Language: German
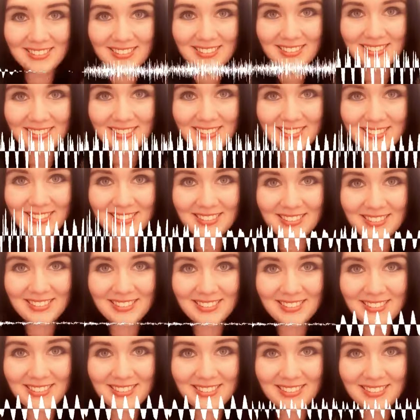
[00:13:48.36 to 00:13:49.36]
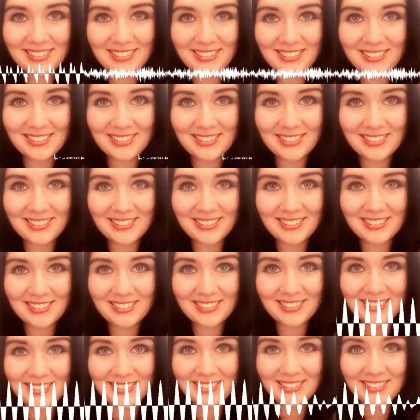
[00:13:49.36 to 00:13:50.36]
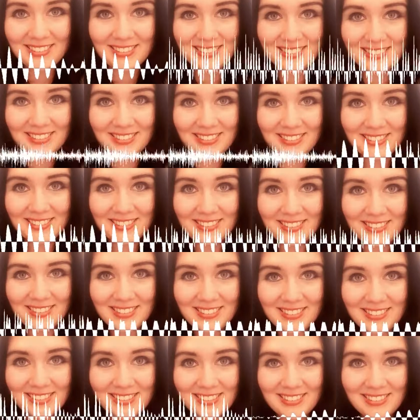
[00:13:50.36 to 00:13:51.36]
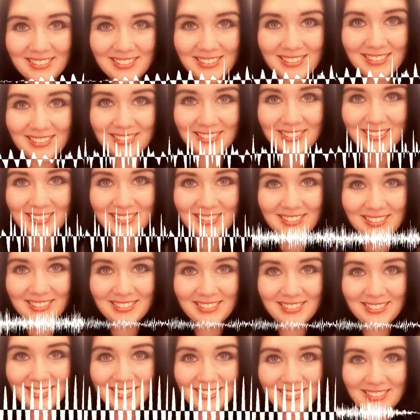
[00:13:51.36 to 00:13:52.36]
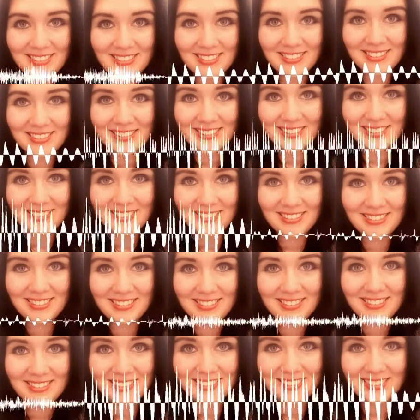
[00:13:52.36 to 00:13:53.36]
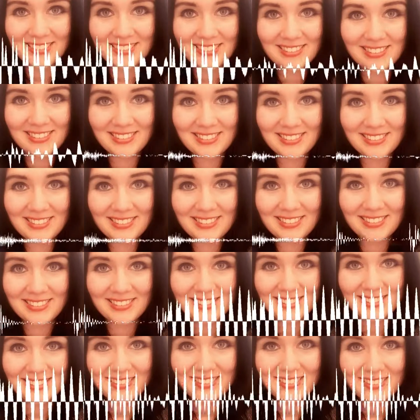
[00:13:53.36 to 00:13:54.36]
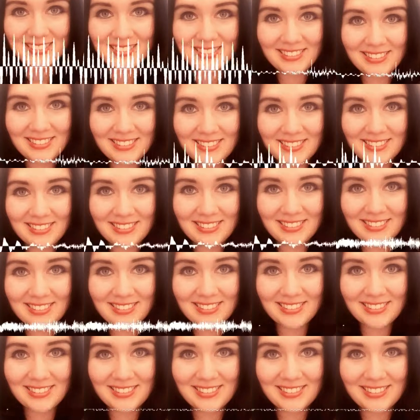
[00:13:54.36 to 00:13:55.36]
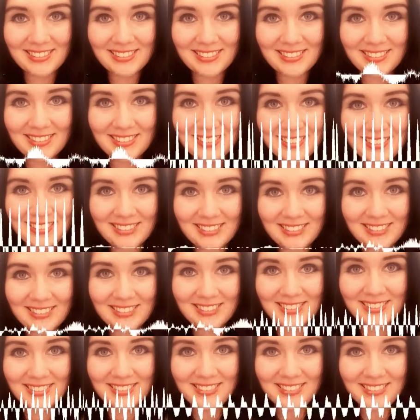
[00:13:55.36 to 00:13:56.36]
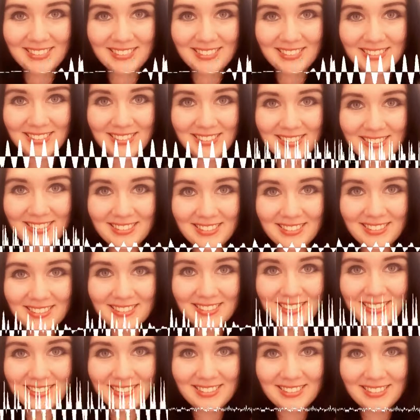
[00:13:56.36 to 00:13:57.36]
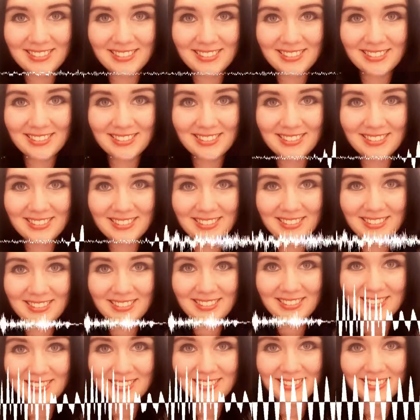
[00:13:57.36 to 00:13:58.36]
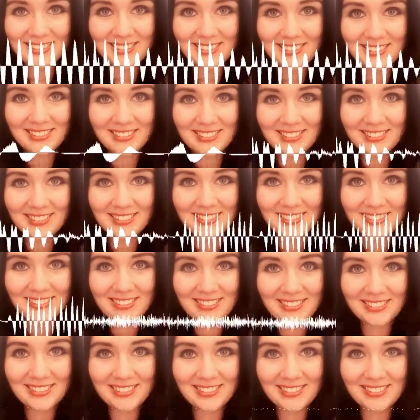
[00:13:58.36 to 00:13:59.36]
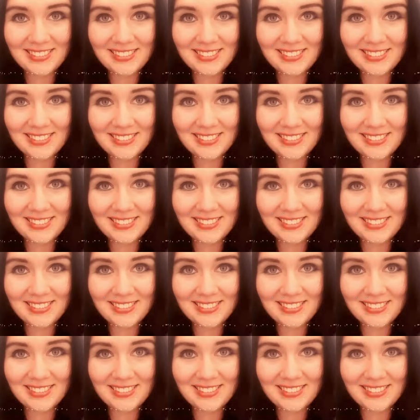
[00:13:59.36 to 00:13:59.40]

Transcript: Scham empfindest, in den ersten Malen, wo, wo, du etwas tust, weil die Gesellschaft uns das so eingeredet hat, dass es nicht richtig oder nicht normal wäre, heißt es eben nicht, dass es